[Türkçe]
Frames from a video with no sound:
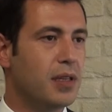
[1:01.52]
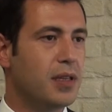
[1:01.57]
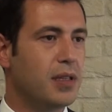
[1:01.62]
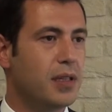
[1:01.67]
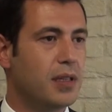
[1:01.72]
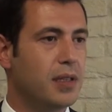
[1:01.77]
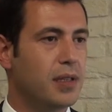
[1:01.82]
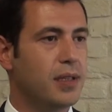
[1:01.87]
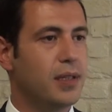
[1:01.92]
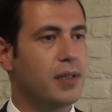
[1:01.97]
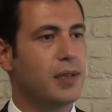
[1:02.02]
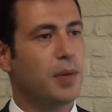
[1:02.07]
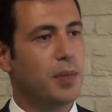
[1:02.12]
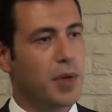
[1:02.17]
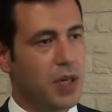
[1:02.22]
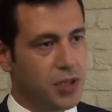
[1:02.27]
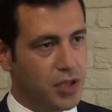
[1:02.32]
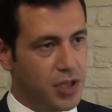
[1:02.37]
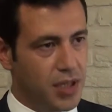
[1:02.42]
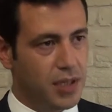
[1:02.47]
e,
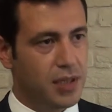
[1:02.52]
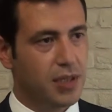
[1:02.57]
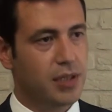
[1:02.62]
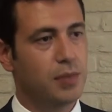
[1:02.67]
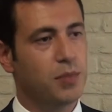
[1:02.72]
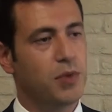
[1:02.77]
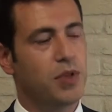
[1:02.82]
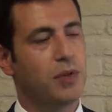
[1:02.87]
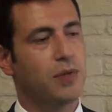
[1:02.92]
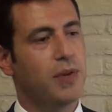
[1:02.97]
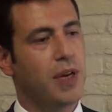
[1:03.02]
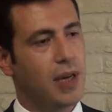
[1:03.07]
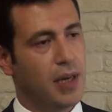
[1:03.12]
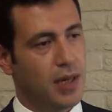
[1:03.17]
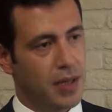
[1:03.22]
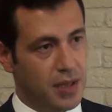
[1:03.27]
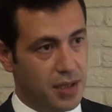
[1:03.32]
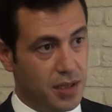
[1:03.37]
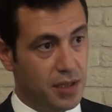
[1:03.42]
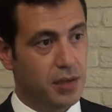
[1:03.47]
yabancı yatırımcı
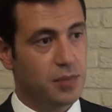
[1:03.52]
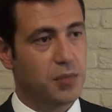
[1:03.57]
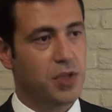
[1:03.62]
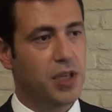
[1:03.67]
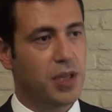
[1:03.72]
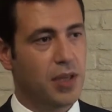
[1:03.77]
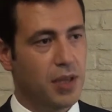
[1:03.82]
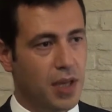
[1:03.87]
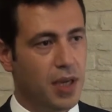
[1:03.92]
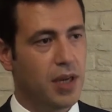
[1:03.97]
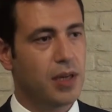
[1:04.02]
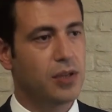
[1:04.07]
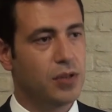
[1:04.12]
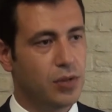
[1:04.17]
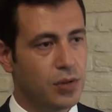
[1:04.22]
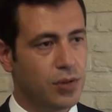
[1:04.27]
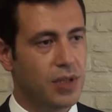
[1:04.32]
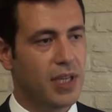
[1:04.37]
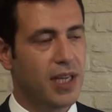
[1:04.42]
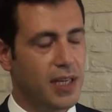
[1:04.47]
veya yatırımcı
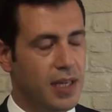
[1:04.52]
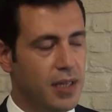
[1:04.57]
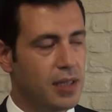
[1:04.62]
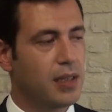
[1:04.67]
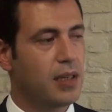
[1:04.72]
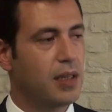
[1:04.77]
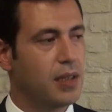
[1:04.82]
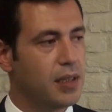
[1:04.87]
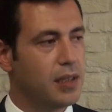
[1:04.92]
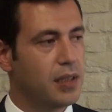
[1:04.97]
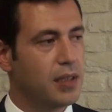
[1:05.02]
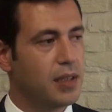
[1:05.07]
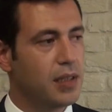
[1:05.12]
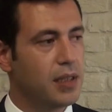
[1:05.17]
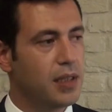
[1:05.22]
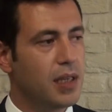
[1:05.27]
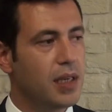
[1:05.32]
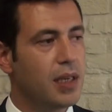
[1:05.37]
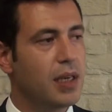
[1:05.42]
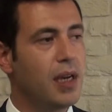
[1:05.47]
ihtiyacı dikkate
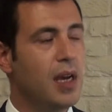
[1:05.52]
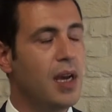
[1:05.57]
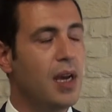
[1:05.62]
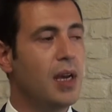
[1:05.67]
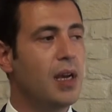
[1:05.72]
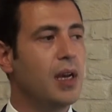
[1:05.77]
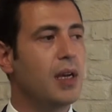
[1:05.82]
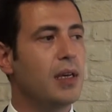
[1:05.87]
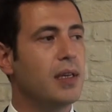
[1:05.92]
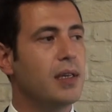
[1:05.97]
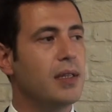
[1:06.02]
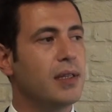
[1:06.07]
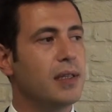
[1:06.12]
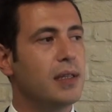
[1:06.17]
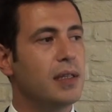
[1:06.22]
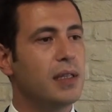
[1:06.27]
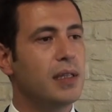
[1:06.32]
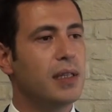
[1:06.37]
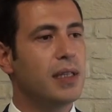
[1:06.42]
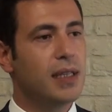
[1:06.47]
alındığında. E,
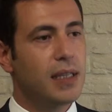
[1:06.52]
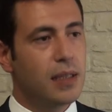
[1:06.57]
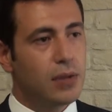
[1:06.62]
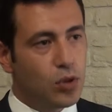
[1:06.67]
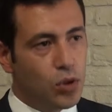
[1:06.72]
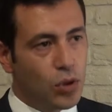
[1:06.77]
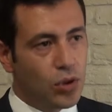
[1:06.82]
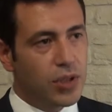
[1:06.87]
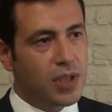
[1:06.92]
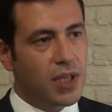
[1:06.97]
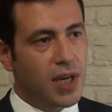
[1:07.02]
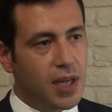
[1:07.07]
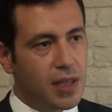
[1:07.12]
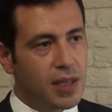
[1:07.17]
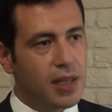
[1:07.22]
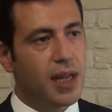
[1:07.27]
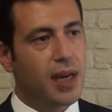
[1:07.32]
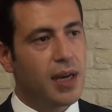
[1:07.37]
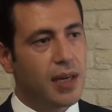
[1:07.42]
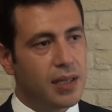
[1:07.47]
son
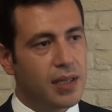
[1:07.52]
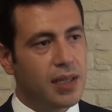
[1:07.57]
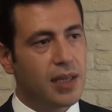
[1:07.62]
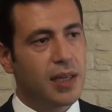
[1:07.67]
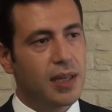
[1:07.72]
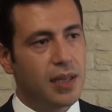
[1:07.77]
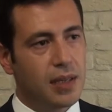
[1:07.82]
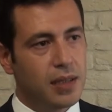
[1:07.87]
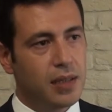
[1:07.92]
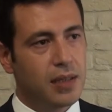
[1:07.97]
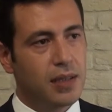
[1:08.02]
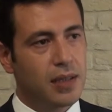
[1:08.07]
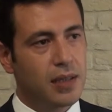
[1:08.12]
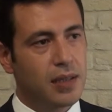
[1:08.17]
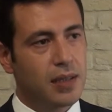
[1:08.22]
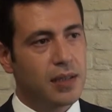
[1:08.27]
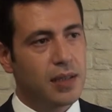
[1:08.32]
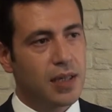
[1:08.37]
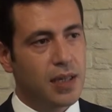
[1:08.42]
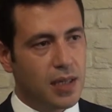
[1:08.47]
trendler de
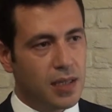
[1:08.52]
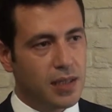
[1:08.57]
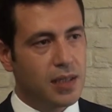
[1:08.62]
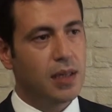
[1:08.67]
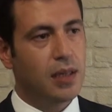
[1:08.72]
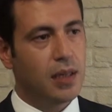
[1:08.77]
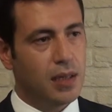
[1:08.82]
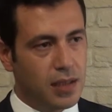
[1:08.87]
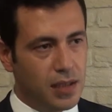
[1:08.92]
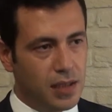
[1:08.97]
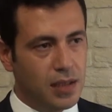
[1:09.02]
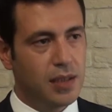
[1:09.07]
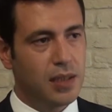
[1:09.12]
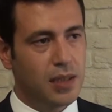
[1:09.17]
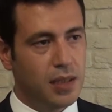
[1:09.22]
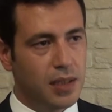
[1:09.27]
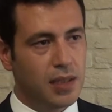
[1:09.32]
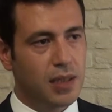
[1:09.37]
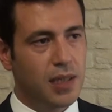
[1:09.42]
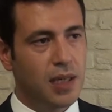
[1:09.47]
e, dikkate
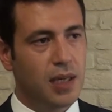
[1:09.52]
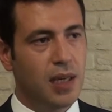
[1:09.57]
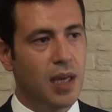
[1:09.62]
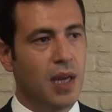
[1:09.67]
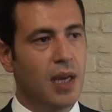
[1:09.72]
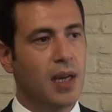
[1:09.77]
alındığında